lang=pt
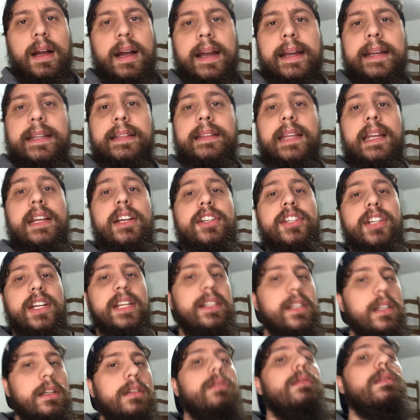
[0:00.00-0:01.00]
Aí tem
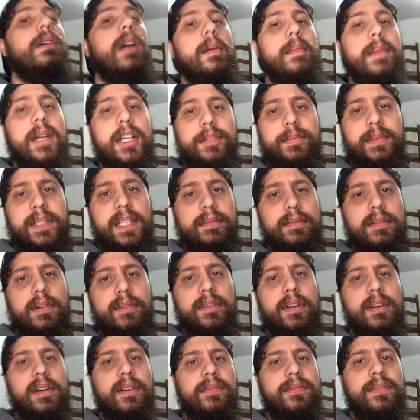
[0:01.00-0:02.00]
gente que nunca mais me
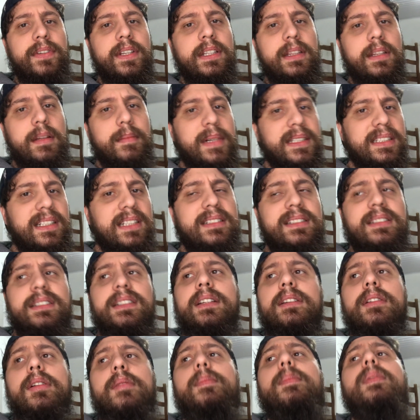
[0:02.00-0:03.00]
devolveu a fita, mas
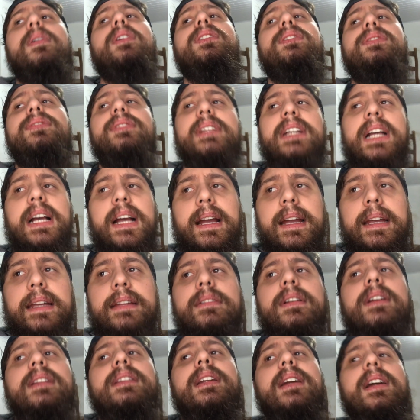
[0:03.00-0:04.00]
assim, eu não posso ficar
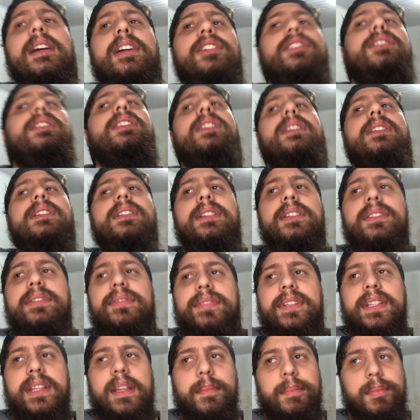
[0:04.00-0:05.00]
indo atrás de, de
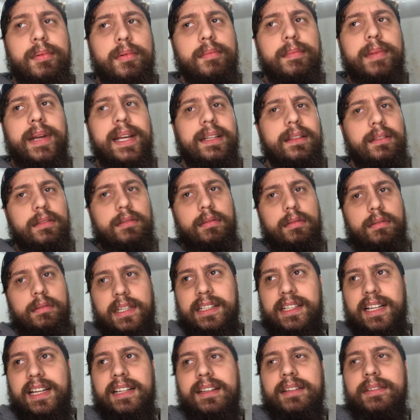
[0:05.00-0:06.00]
fita pro Beto.
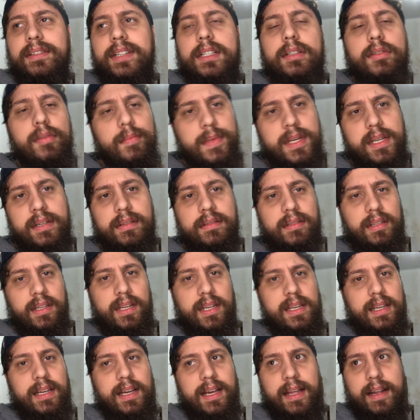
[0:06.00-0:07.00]
Tem nada a ver comigo isso
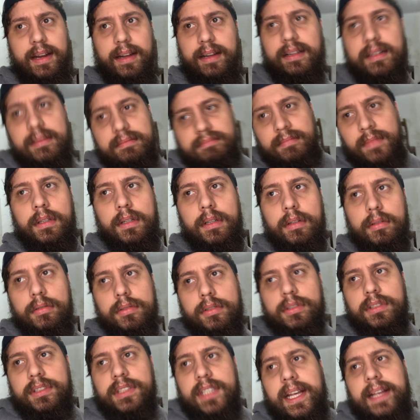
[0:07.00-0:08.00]
aí, cara. Eu
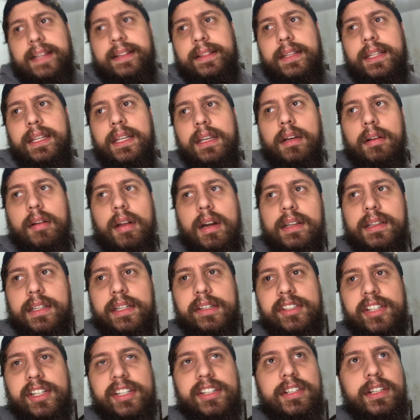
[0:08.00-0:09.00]
sou certinho, agora
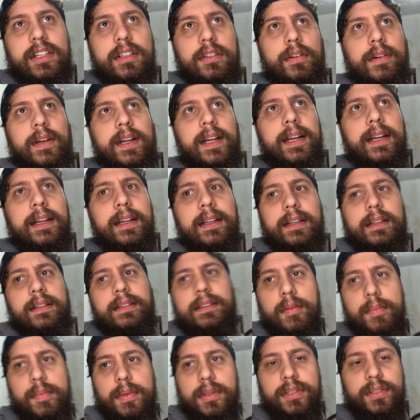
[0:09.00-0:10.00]
tem gente que não é,
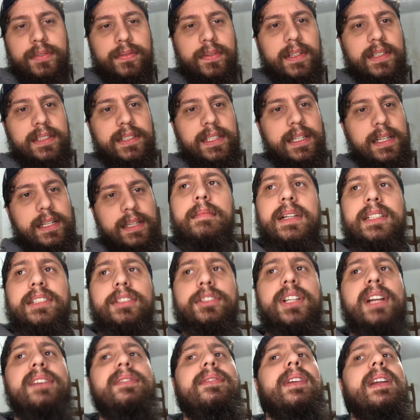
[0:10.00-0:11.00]
eu posso fazer. Mas
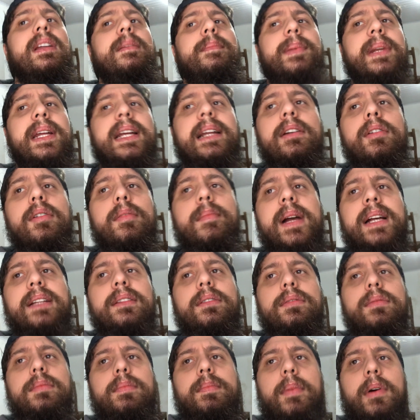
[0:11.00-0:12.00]
eu já falei pra ele, ô
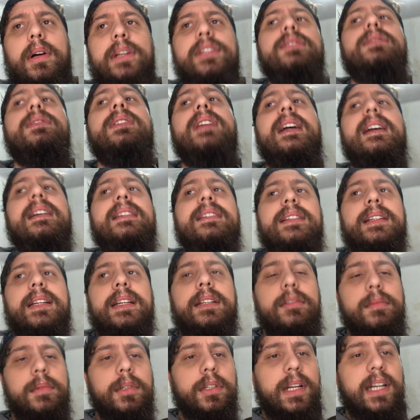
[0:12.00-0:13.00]
Beto, pode usar a
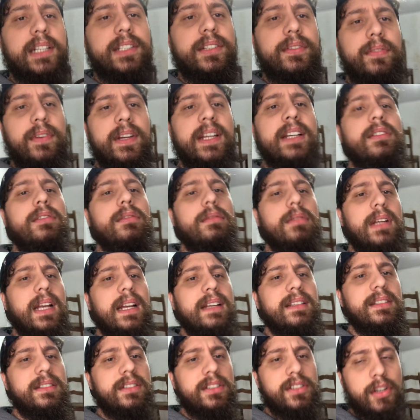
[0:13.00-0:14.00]
senha do meu Netflix, tu
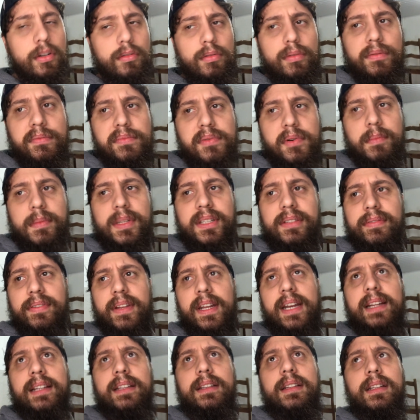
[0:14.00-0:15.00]
quer assistir algum filme
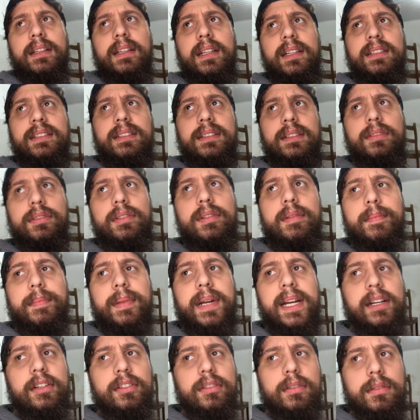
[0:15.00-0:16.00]
diferente, entendeu? Eu te
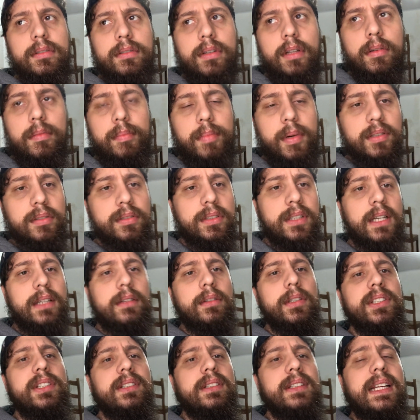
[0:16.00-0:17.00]
empresto, só não pode usar à
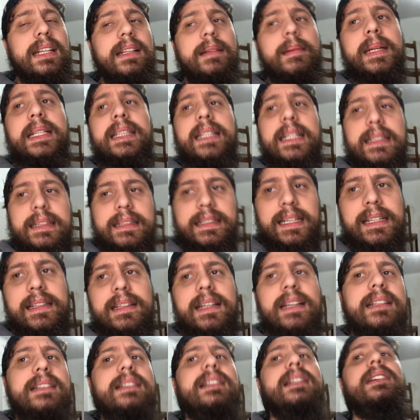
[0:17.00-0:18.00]
noite, que tem, também tem
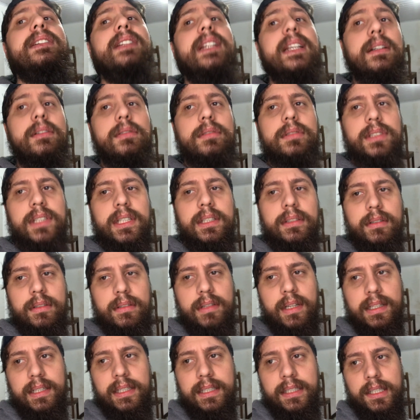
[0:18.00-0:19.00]
36 negros usando
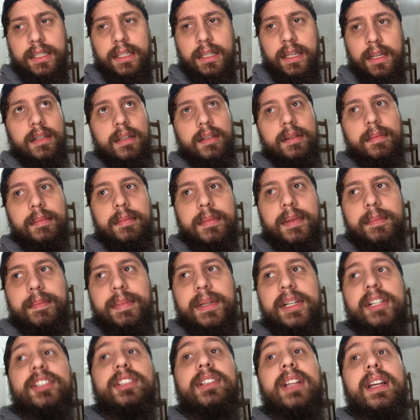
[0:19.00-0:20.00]
aquilo ali, que me
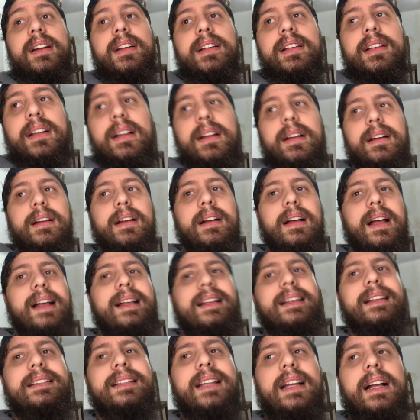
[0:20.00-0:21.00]
emprestaram a,
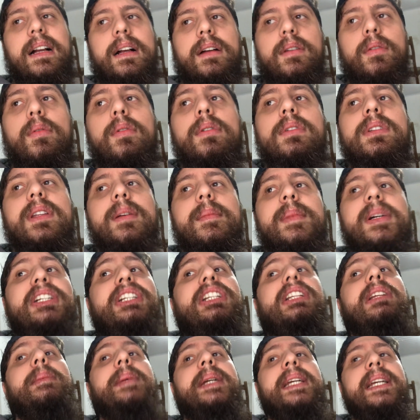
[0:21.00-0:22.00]
a, a conta,
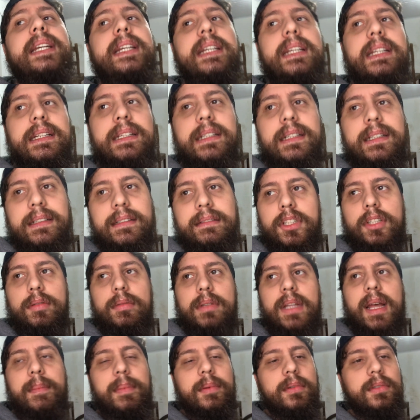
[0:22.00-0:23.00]
mas também
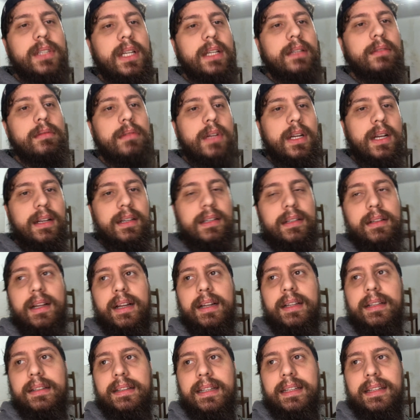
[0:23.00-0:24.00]
não dá pra usar nunca,
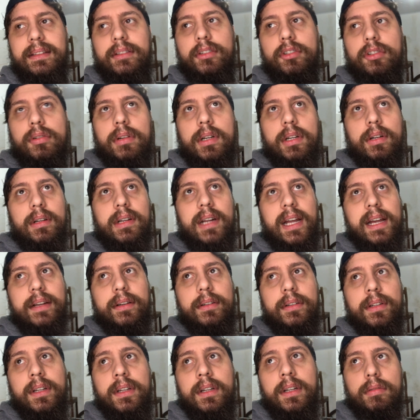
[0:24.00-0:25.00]
lá, tem que escolher
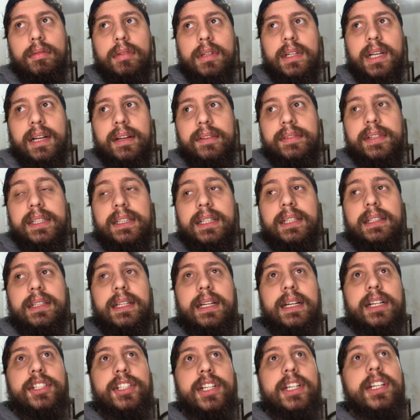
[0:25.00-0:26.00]
horário. Nunca vi
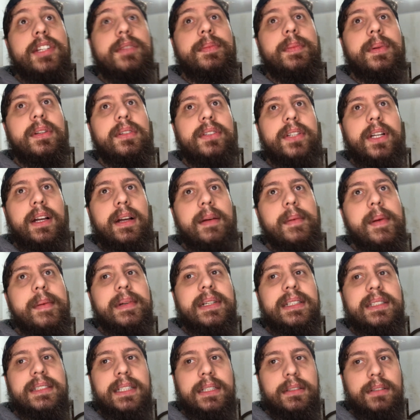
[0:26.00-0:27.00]
tanta gente pra usar a
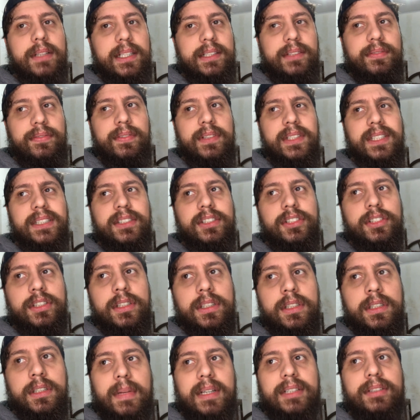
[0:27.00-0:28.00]
mesma senha do
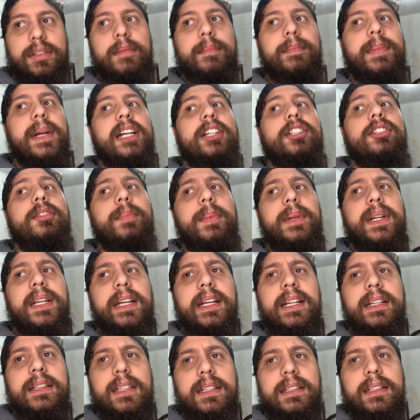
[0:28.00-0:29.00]
Netflix. Mas eu empresto pra
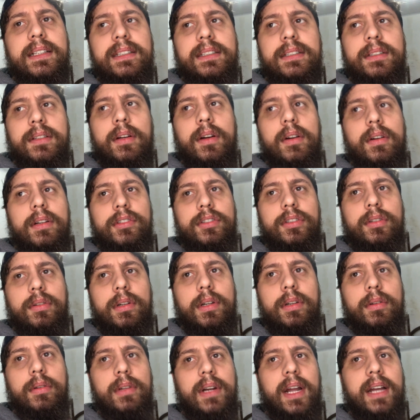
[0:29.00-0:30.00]
ele, entendeu? Só
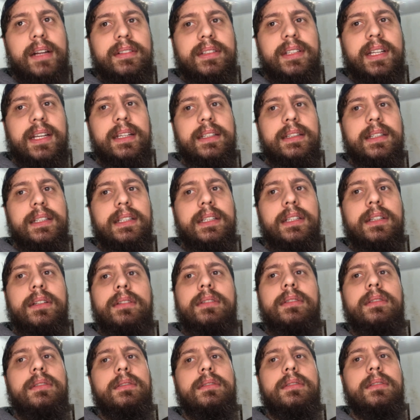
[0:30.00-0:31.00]
escolher o horário
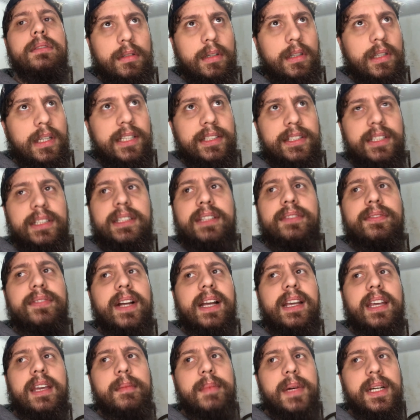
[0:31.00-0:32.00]
certinho. Não adianta
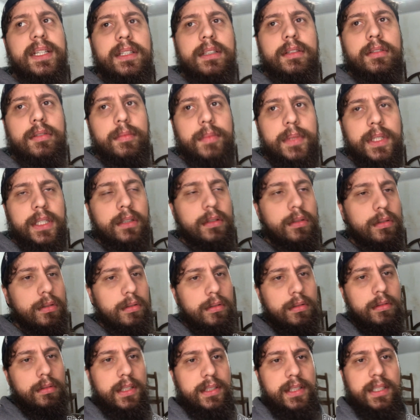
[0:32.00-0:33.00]
ficar queimadinho
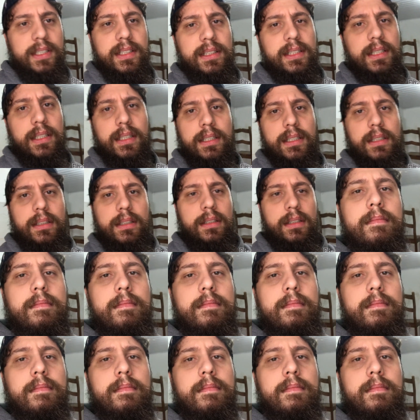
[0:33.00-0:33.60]
comigo, não adianta.